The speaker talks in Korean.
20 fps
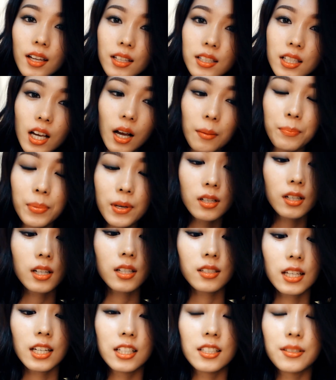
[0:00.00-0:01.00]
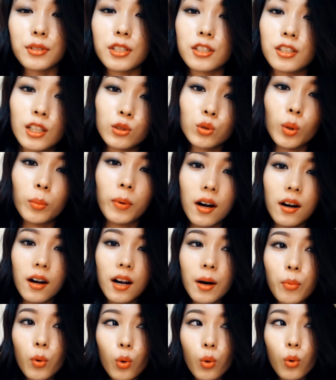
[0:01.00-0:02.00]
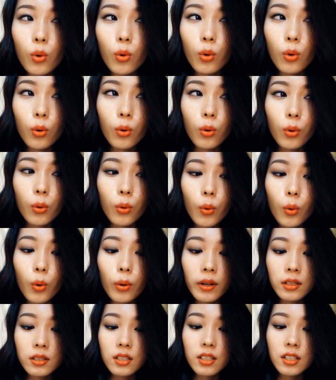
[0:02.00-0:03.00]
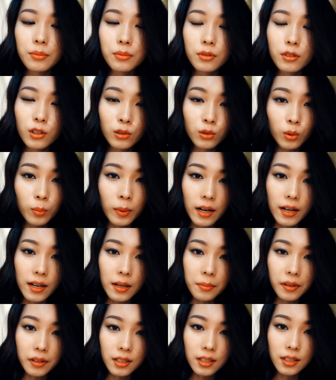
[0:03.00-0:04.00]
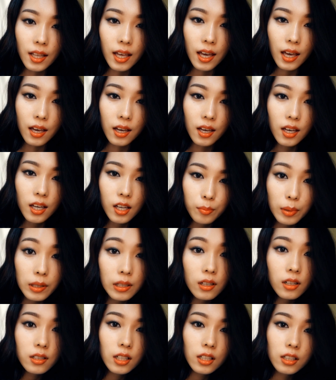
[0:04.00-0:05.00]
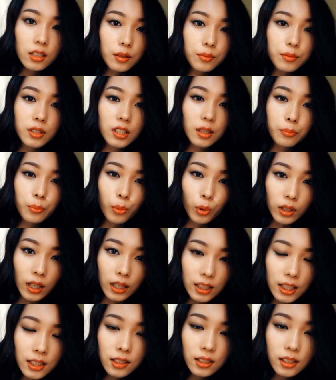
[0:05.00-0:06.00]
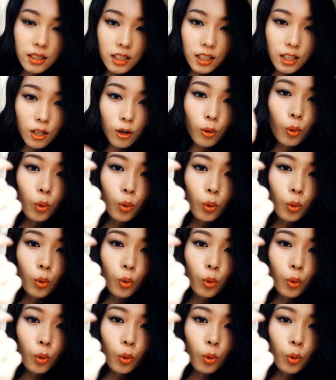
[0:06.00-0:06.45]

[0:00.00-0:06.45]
제가 핑크색 립스틱도 발라보고 오렌지 립스틱도 발라봤는데 핑크색 립스틱보다는 이런